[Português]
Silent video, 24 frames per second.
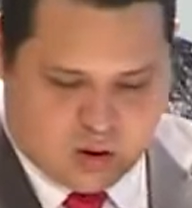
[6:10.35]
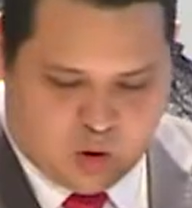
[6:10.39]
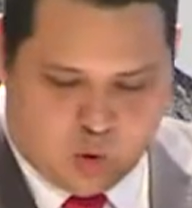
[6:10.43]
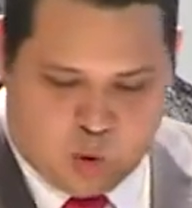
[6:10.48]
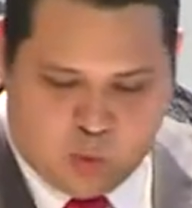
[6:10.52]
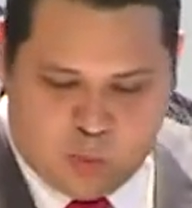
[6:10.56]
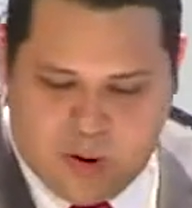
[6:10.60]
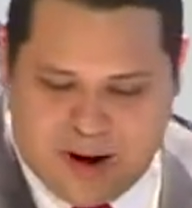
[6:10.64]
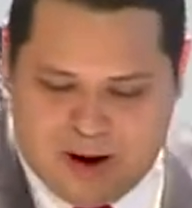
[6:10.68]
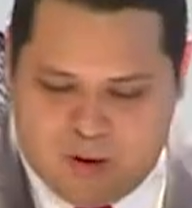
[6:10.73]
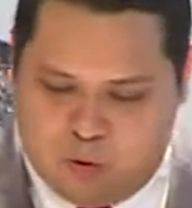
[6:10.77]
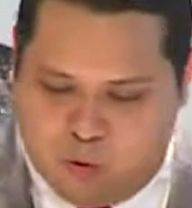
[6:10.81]

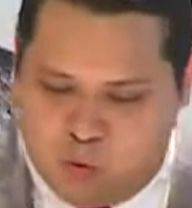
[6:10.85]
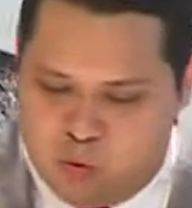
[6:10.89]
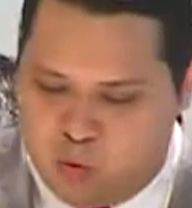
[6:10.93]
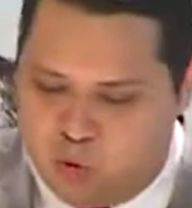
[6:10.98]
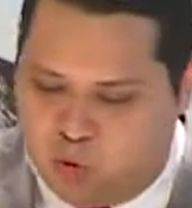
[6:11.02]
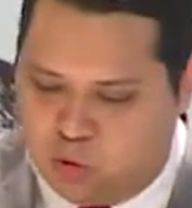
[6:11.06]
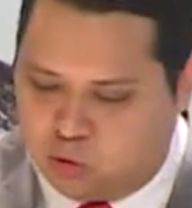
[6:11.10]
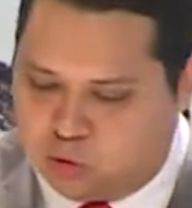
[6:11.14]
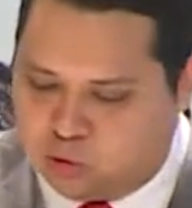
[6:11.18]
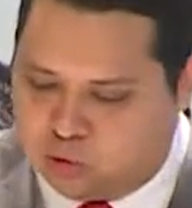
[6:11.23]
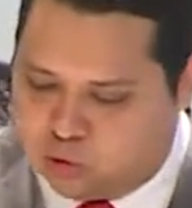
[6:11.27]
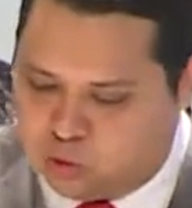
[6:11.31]
uma, um
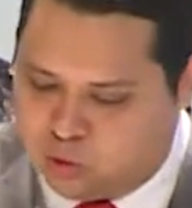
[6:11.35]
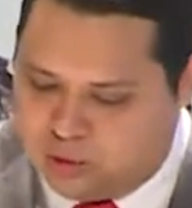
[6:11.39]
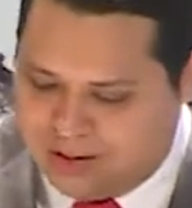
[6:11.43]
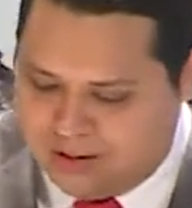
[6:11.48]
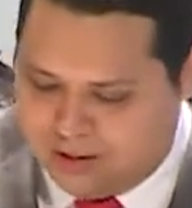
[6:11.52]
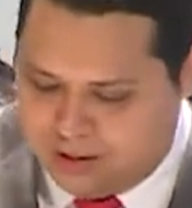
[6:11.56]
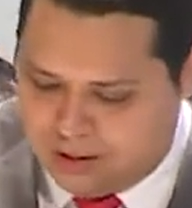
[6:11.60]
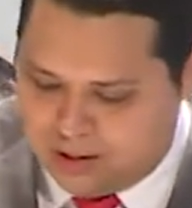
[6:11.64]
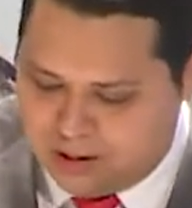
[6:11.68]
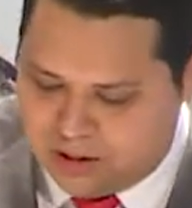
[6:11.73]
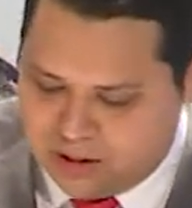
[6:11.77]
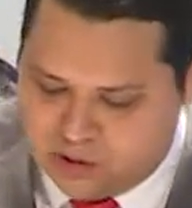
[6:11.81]
outro
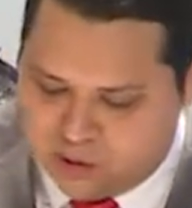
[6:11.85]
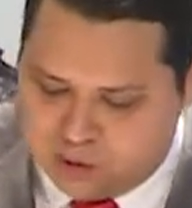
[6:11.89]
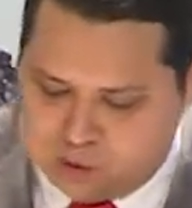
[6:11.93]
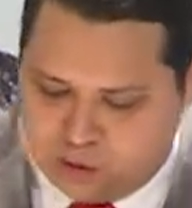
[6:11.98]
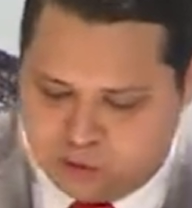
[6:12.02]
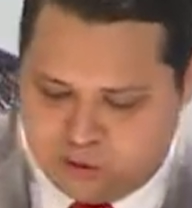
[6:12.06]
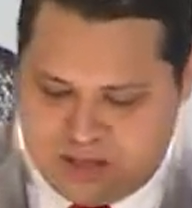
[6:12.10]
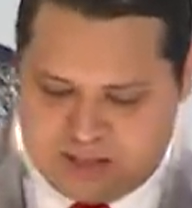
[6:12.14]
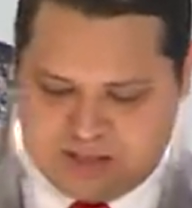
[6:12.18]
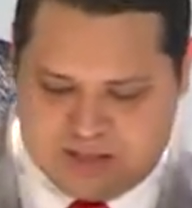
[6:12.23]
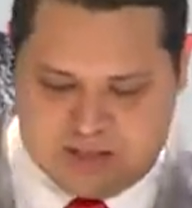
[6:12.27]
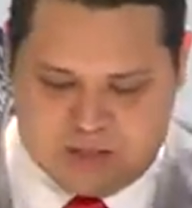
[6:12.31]

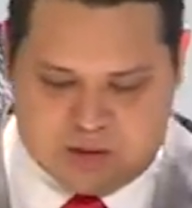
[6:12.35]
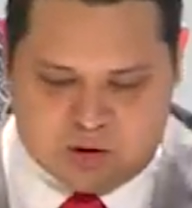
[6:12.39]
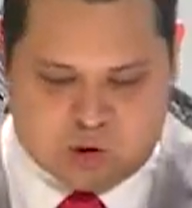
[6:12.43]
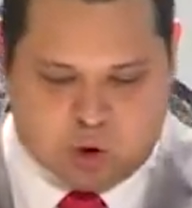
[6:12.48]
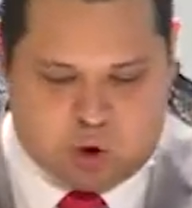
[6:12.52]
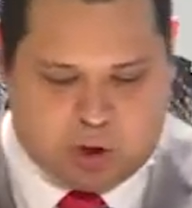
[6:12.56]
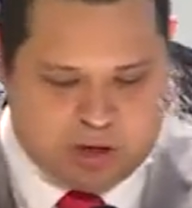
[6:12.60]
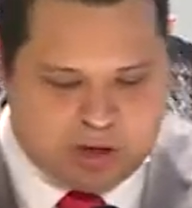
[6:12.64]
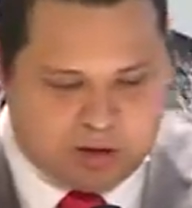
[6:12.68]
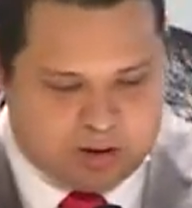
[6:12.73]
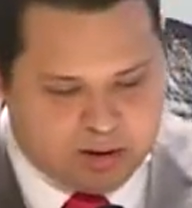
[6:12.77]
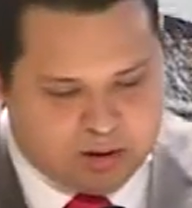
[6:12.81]
ângulo dessa
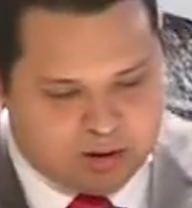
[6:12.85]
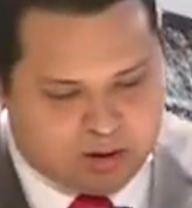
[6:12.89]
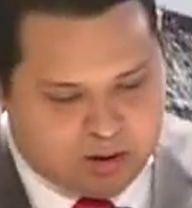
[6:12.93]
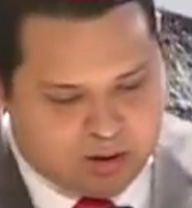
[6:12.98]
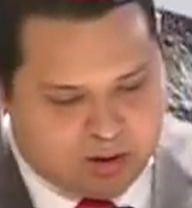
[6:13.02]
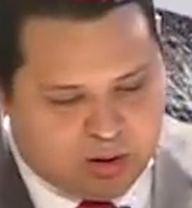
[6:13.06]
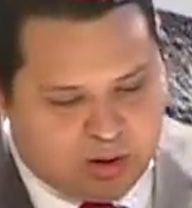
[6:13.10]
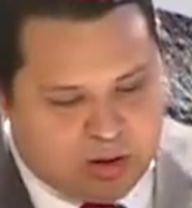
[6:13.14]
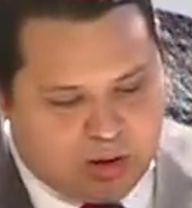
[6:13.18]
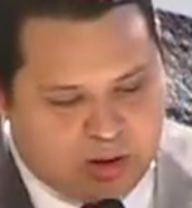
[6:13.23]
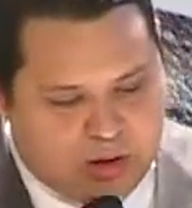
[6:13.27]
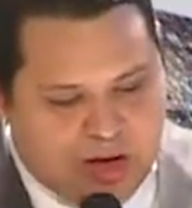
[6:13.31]
história,
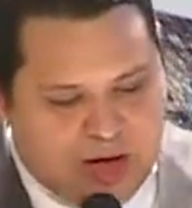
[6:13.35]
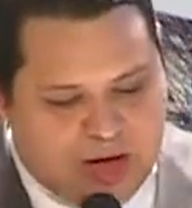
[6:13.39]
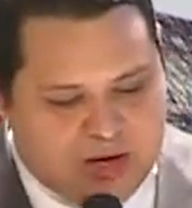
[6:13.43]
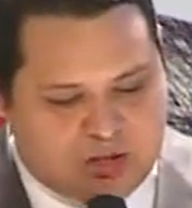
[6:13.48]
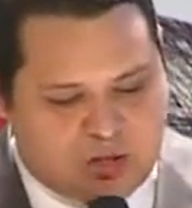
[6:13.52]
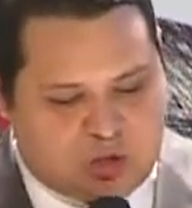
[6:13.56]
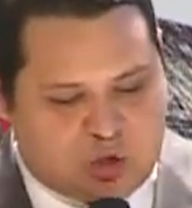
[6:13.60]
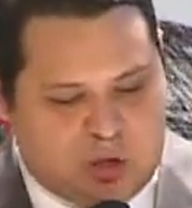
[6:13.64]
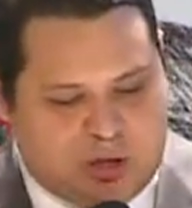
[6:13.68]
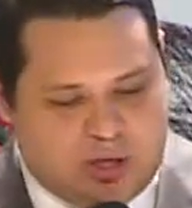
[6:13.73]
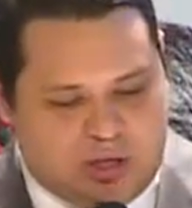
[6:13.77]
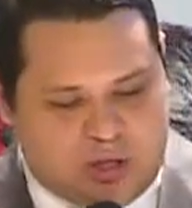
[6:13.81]
a
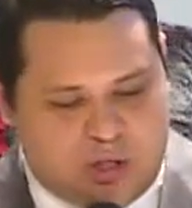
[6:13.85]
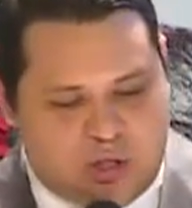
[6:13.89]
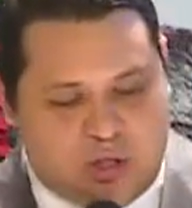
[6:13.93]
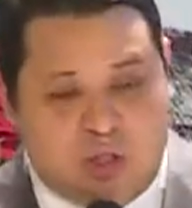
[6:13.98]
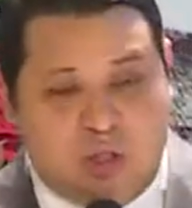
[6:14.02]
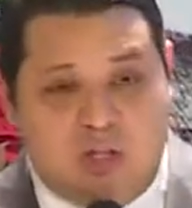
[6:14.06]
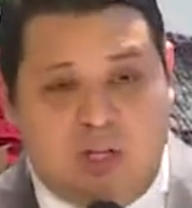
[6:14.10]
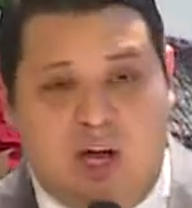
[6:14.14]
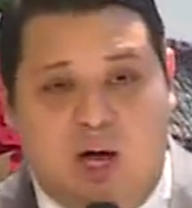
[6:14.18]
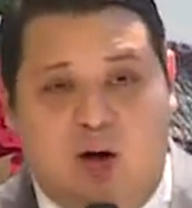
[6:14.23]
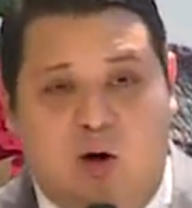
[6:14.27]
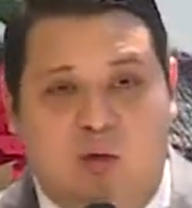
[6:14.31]
história de
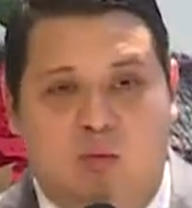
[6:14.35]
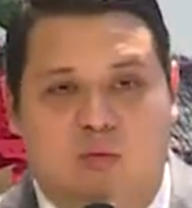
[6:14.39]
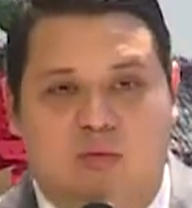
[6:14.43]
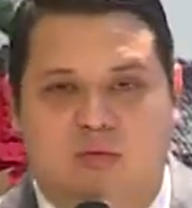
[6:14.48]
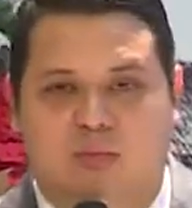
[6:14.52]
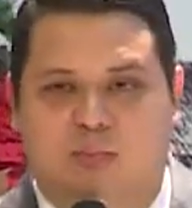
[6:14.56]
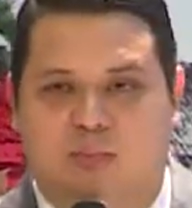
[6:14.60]
Gideão.